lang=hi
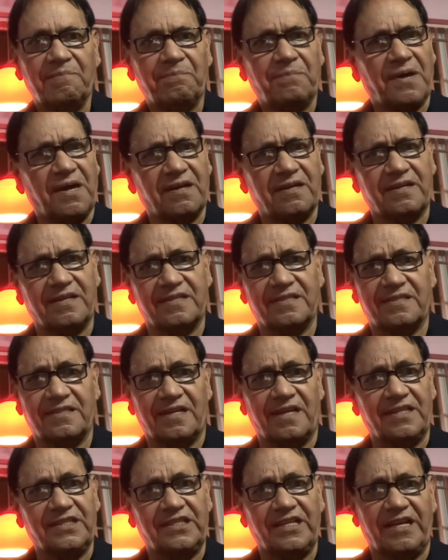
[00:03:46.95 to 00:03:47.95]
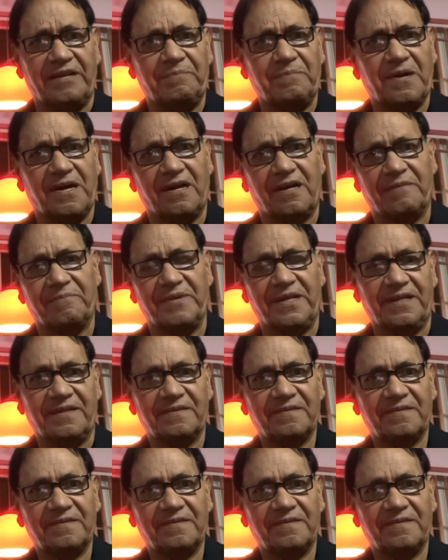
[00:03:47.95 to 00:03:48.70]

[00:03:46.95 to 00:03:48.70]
पाकिस्तान जाए भाड़ में